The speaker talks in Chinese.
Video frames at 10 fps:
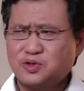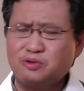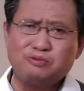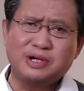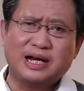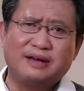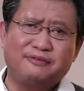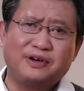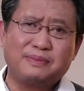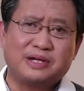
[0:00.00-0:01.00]
你说乌克兰
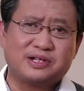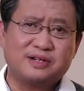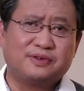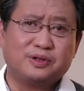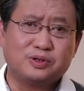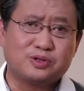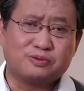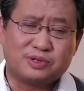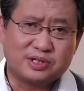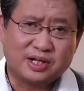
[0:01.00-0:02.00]
方面是否有
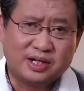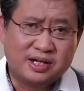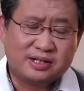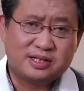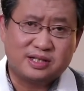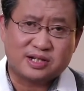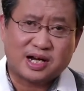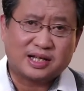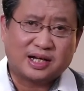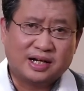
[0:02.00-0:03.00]
组织的刺
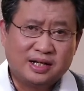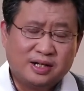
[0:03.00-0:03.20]
杀他，